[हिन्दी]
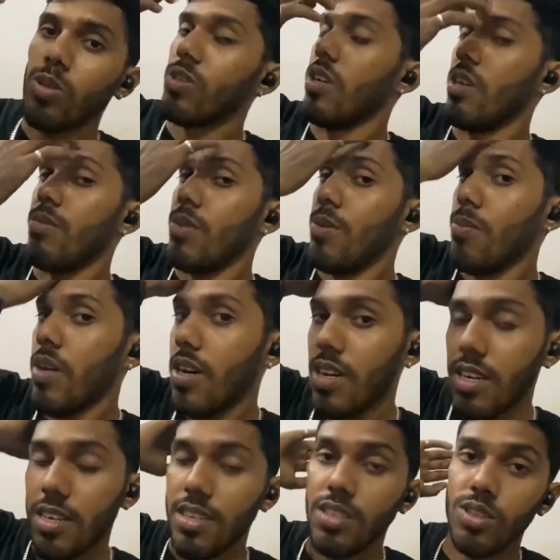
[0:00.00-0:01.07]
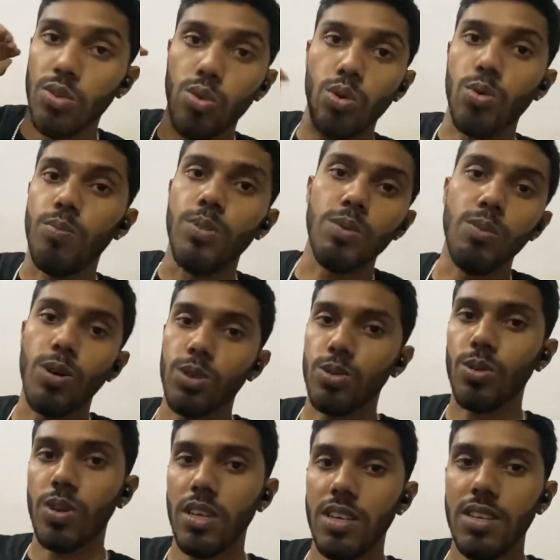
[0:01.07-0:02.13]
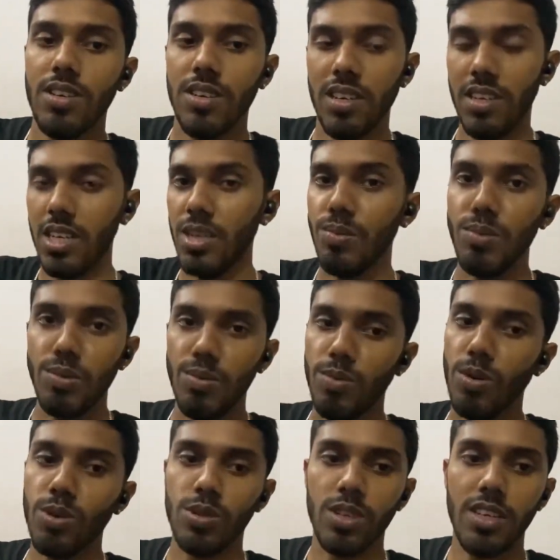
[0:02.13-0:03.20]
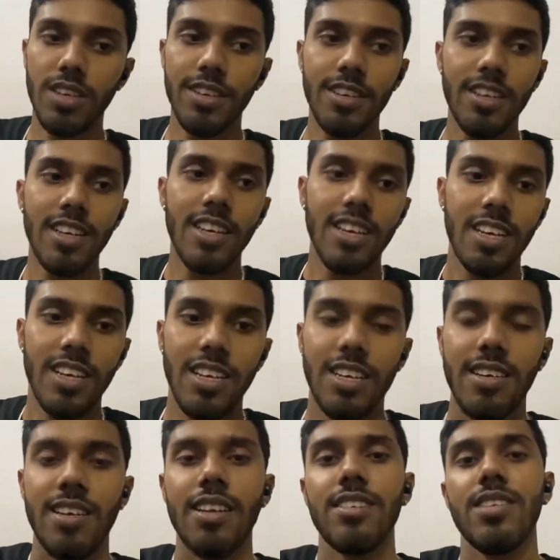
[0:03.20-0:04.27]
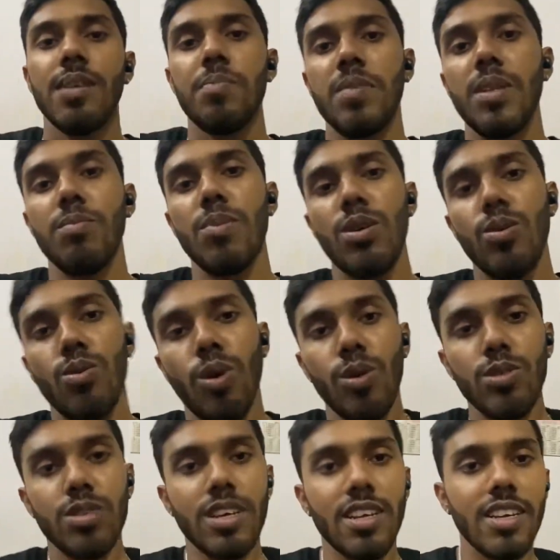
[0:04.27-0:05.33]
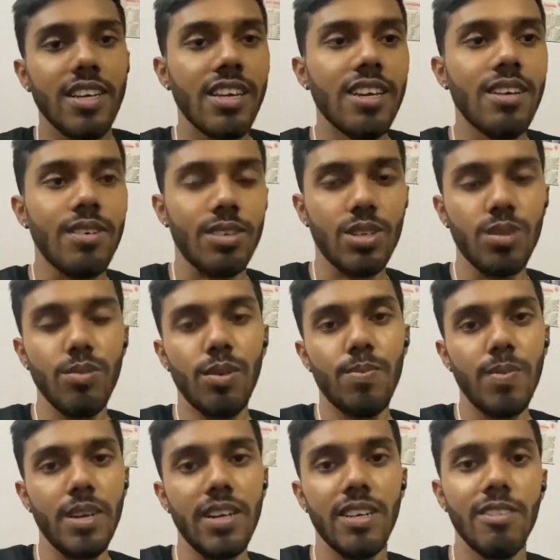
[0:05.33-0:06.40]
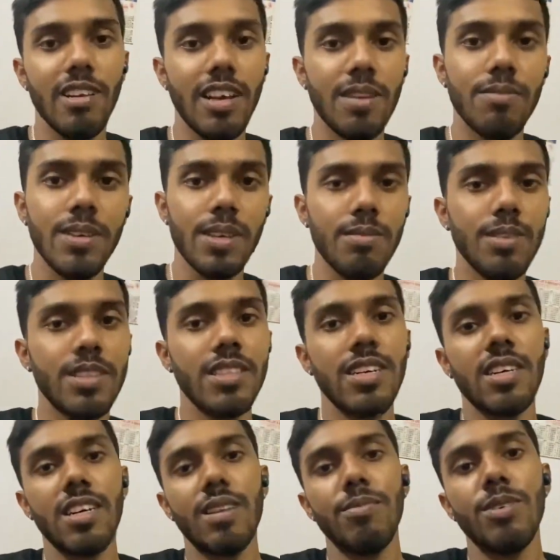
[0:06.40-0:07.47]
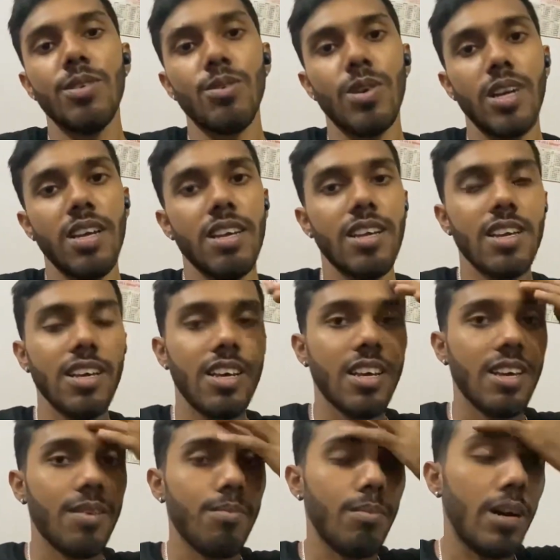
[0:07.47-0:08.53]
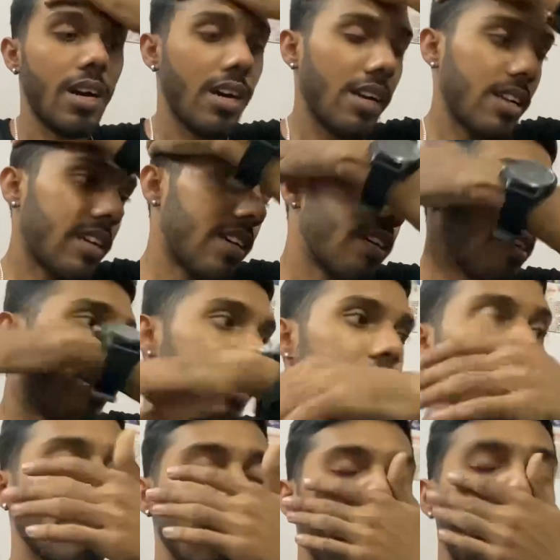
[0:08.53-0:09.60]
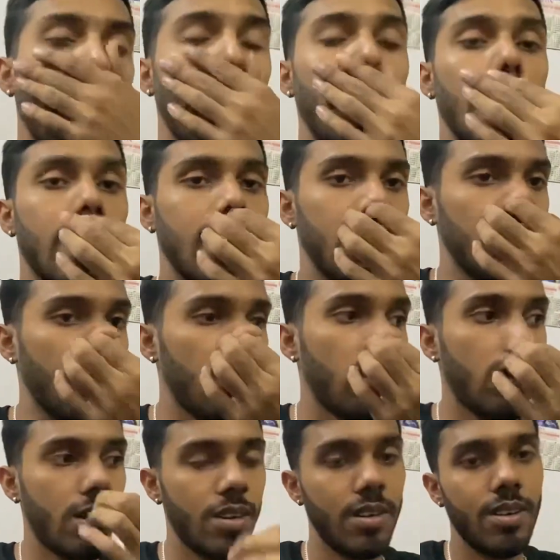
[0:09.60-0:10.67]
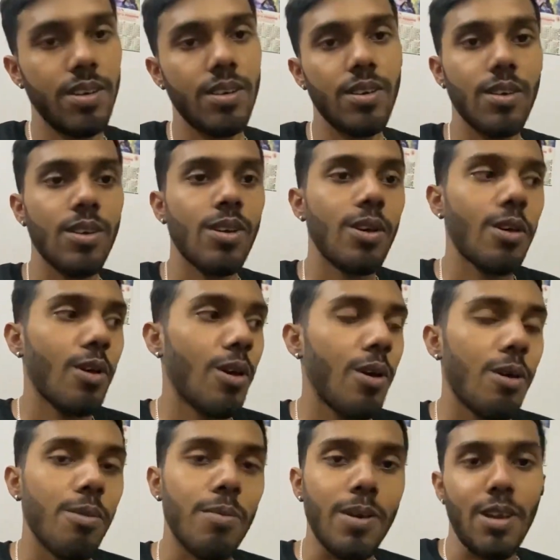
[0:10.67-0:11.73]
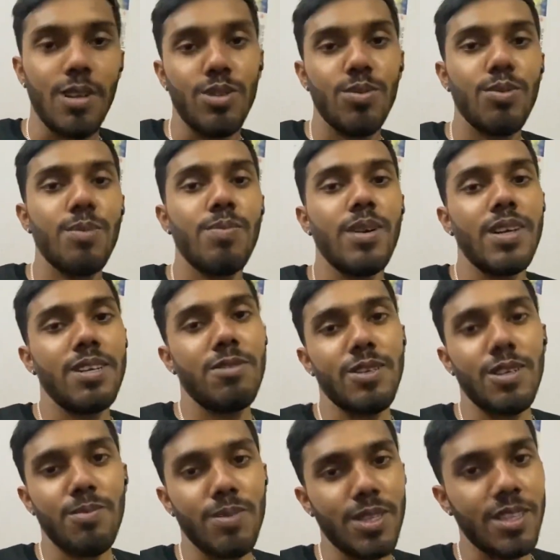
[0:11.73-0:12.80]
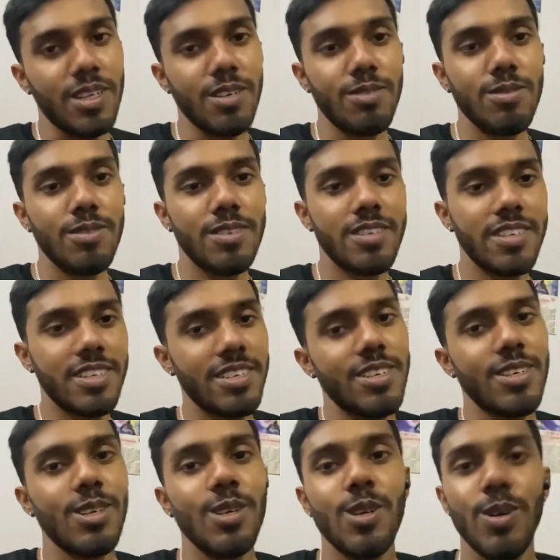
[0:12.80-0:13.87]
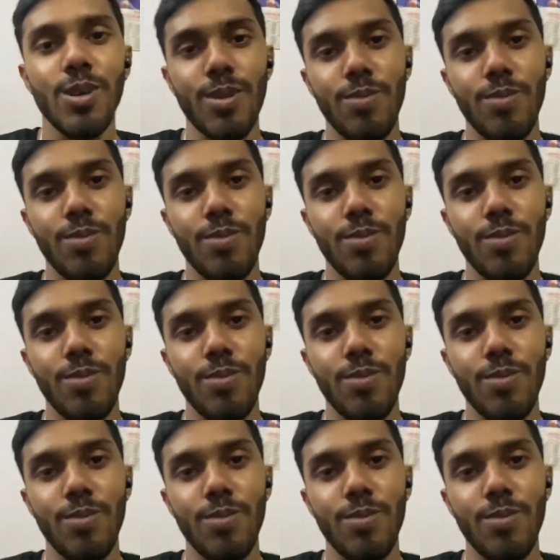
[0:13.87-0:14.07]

गर्मी बाहर धूप भी बहुत हो रहा है और गर्मी भी बहुत है है ना सितंबर क्रॉस करके अक्टूबर पड़ने वाला है फिर भी इतना गर्मी हो रहा है बाहर तो पहले तो मैं पानी वानी पीता हूँ और